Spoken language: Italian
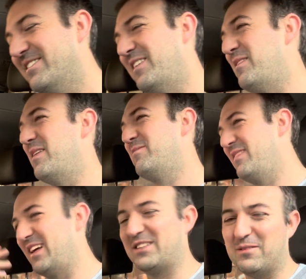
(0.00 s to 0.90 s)
Vabbè,
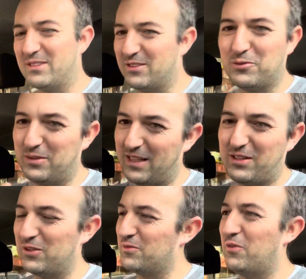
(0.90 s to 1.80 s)
lasciamo, scusate
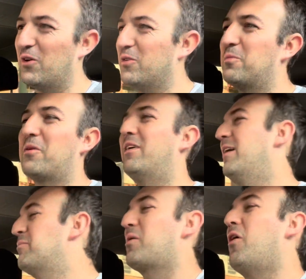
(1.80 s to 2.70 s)
lo sfogo. Prova,
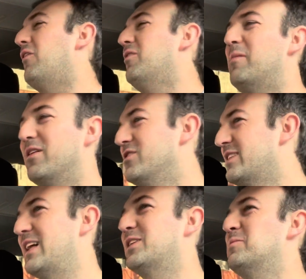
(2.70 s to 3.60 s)
provo, ma ogni
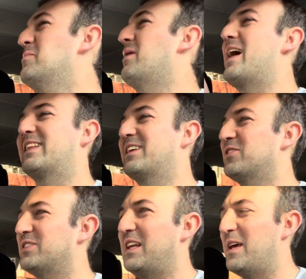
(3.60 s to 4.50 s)
tanto mi parte
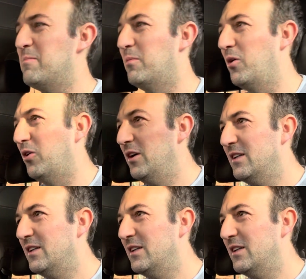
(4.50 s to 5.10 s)
così l'embolo.